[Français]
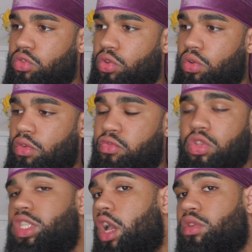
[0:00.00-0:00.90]
de vous
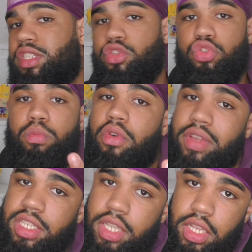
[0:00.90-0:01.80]
dire que c'est une
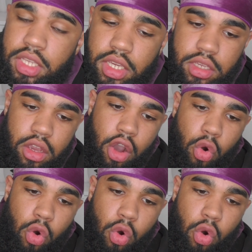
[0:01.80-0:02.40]
mauvaise technique